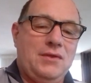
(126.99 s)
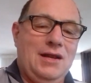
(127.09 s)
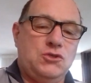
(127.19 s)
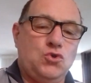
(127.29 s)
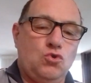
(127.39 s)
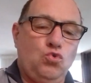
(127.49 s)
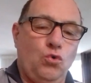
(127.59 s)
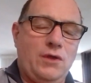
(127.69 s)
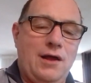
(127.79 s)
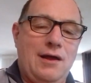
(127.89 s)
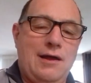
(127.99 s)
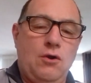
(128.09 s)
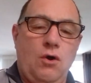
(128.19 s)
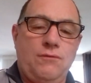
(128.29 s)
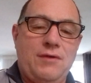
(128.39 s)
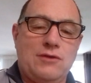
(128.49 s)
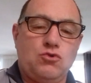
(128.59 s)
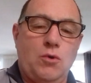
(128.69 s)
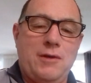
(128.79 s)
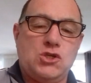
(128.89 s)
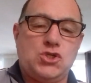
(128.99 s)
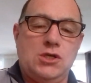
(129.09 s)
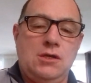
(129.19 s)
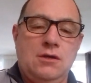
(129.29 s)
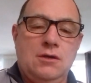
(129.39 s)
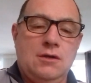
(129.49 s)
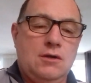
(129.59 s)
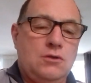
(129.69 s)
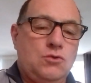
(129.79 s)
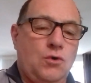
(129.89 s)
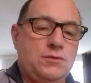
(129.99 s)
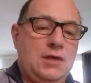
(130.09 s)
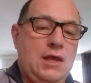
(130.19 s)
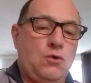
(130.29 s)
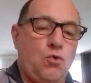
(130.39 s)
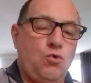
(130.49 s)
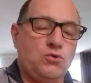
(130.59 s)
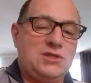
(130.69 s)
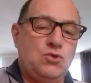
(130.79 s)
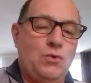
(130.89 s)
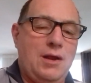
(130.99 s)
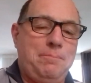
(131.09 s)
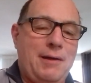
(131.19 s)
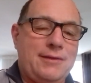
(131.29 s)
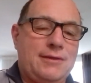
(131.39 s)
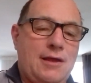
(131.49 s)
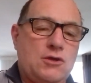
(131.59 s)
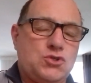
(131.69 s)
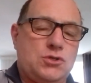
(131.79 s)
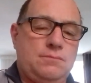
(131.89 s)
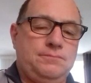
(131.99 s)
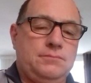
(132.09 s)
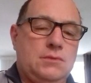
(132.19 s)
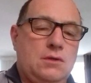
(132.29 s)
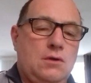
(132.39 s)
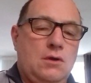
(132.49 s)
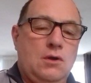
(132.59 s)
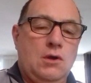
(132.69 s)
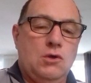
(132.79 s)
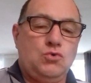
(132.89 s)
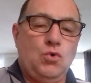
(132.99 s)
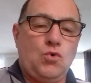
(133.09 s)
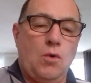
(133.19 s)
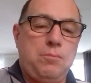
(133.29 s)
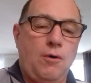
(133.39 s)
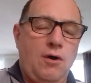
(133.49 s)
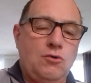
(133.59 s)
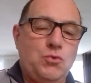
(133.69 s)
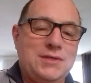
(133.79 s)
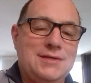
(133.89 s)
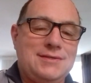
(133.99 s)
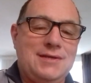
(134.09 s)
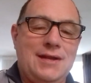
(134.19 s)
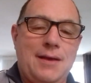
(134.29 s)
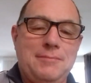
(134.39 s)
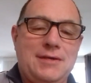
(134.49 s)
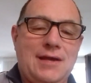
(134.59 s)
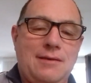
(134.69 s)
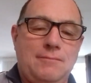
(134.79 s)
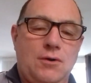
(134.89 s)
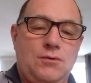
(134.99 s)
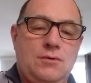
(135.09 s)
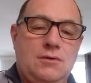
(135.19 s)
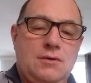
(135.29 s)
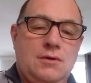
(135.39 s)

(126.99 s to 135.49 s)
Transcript: Il se tourna alors vers Domachi, tandis qu'on continuait le partage. Tu comprends, lui dit-il amicalement.